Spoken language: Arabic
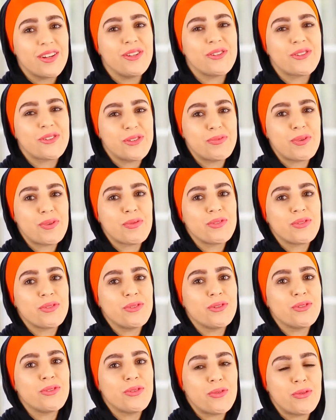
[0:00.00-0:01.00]
يكون
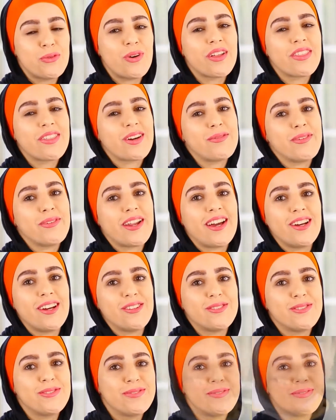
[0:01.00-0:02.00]
مبسوط وواثق من
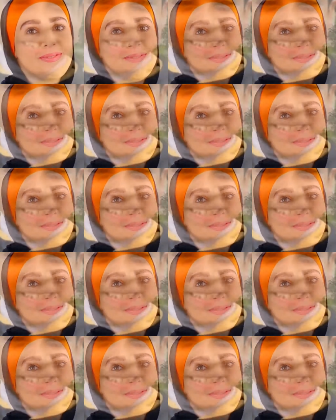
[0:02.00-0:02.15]
حاله